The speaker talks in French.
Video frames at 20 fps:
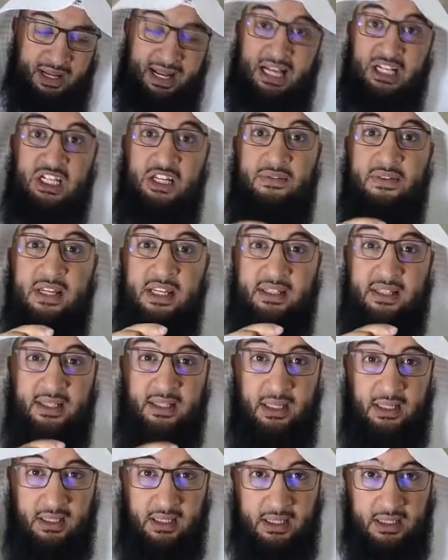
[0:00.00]
la
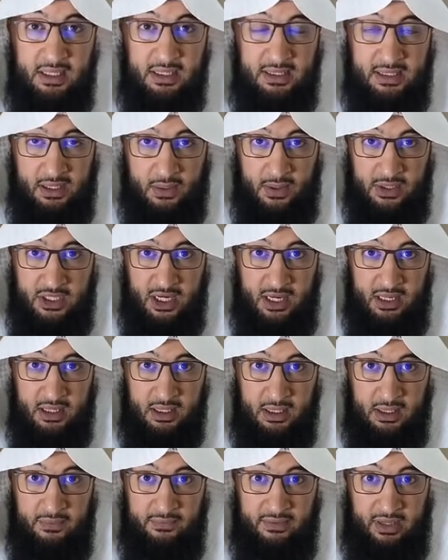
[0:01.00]
divinité d'Allah Azza
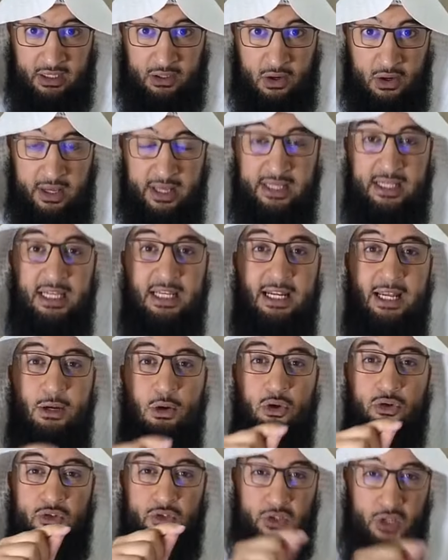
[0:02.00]
d'accord Et qu'il est
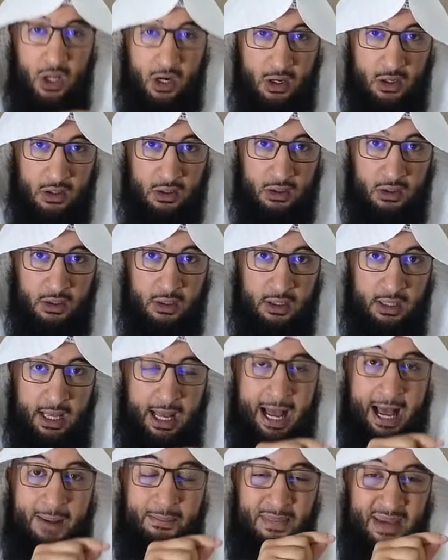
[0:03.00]
le seul
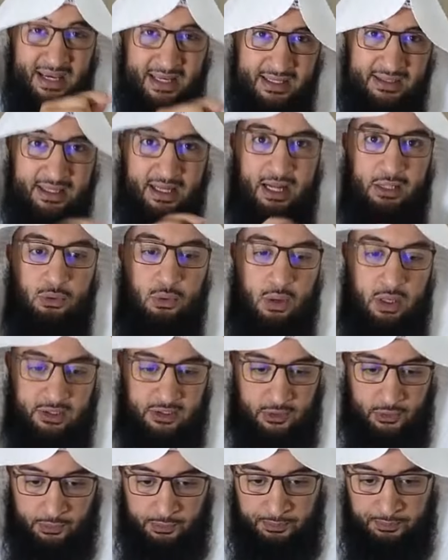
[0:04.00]
à mériter
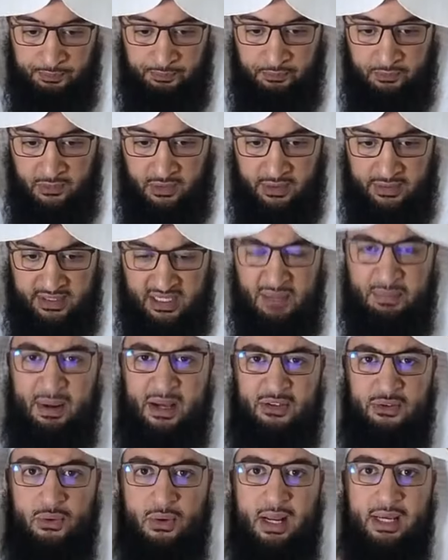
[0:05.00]
l'adoration. C'est
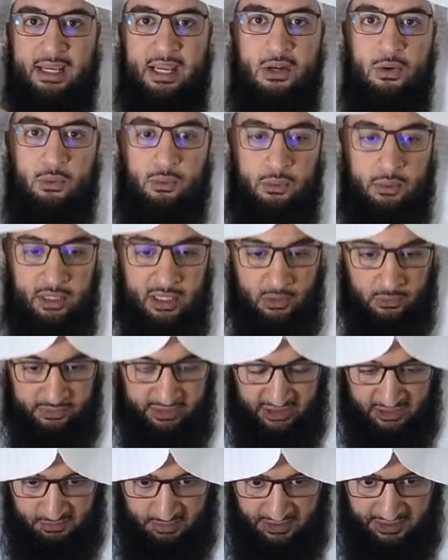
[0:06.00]
par cela qu'ils l'ont, ils l'ont
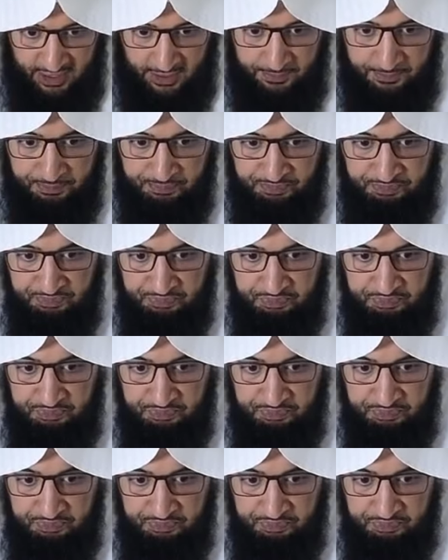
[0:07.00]
expliqué.